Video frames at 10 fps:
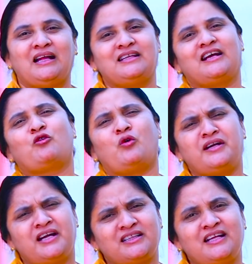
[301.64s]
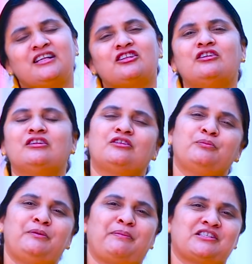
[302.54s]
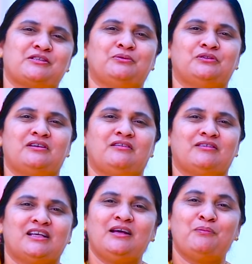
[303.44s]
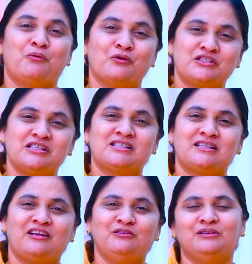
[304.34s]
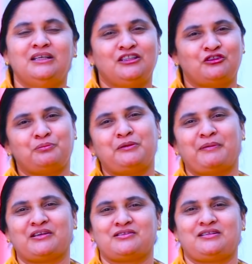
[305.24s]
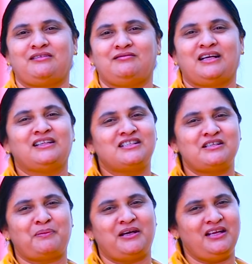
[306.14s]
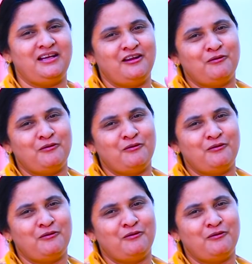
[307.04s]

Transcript: అంతే కొండ తేనెతో తృప్తిపరచబోతున్నాం కదా పోషిస్తాను తృప్తిపరుస్తాను అందరు చెప్పండి